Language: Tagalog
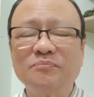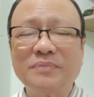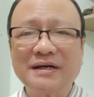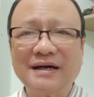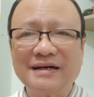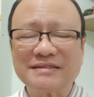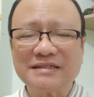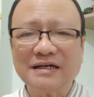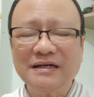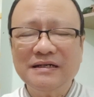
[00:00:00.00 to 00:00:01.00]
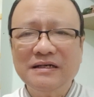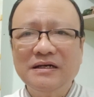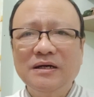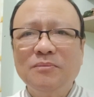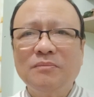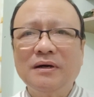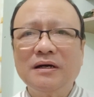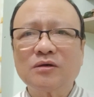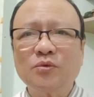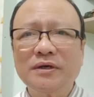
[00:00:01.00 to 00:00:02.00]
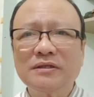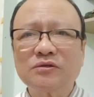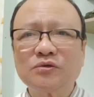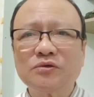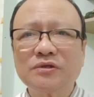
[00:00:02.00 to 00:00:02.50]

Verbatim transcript: pag-asa, mga kwento